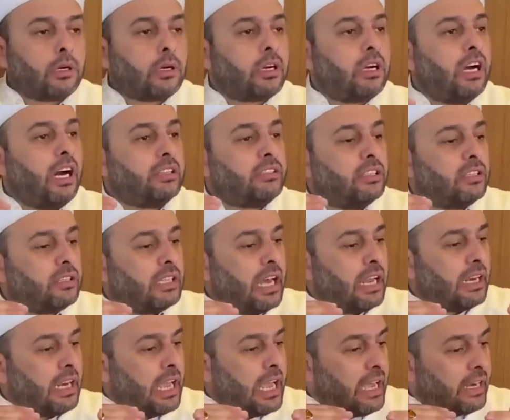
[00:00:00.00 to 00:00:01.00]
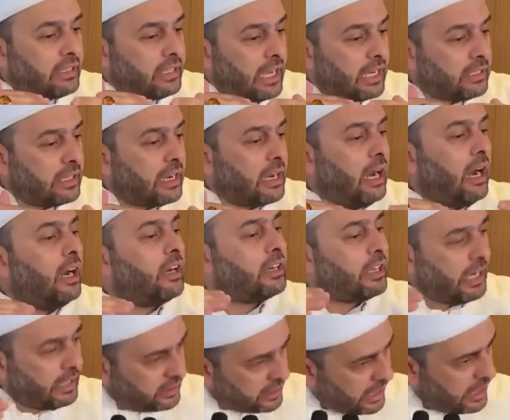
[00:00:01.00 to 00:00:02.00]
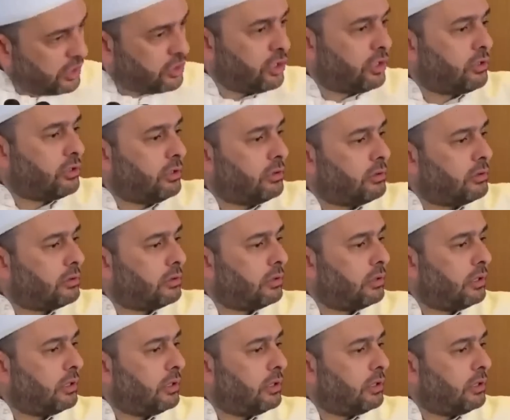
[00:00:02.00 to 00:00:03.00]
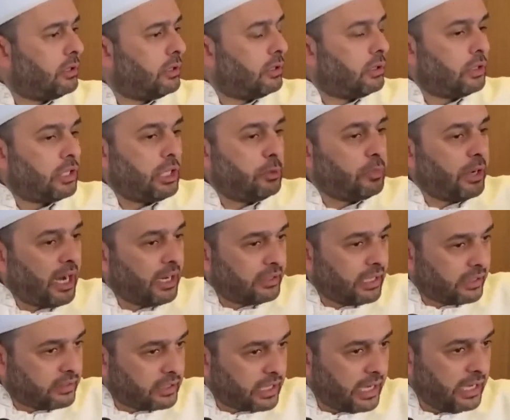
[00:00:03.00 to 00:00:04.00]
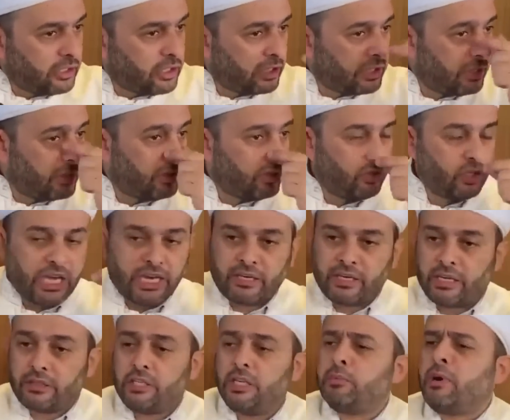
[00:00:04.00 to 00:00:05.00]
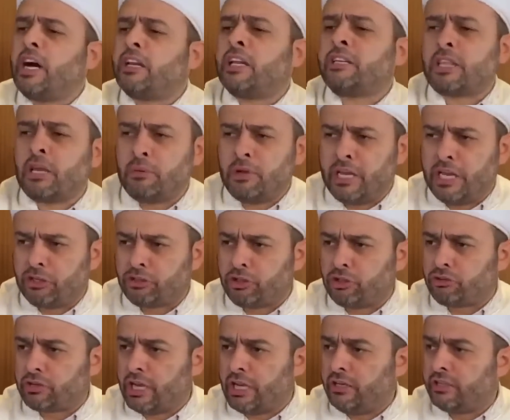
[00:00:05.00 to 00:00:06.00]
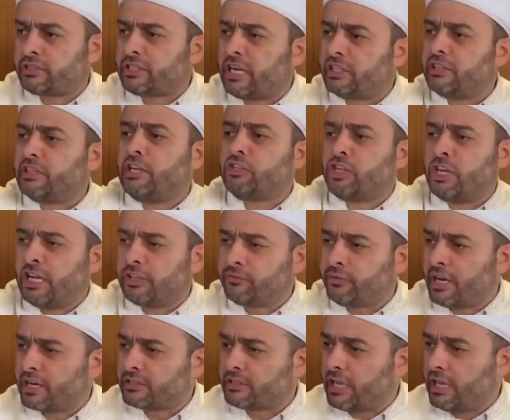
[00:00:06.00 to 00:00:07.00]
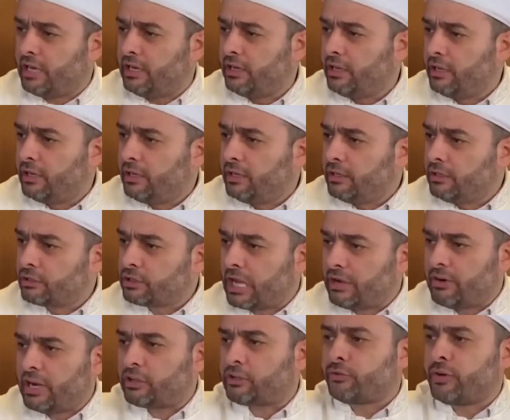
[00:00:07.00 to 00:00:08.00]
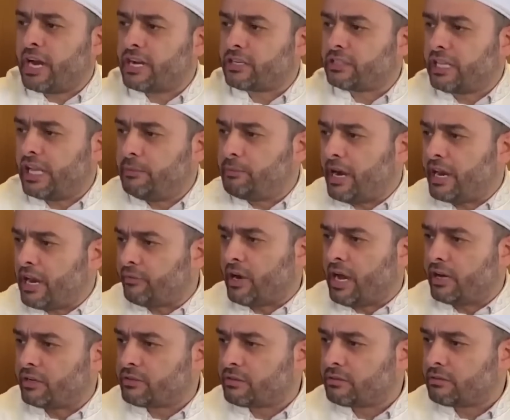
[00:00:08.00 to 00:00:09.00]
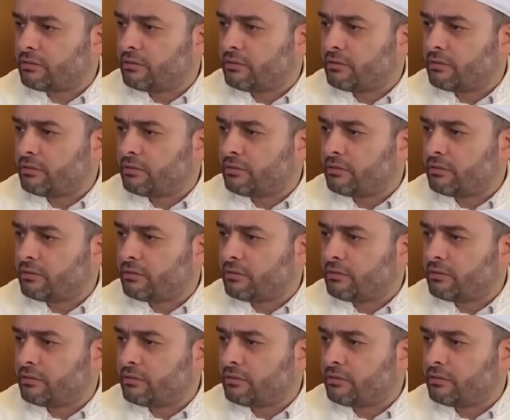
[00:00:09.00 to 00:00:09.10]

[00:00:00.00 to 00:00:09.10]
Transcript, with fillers: Kadınlarla erkekler ahirette eşittir. İbadette eşitiz. Cennet. ibadette bile eşit değiliz. Kadına cihat farz değil. Savaş farz değil. Bana farz.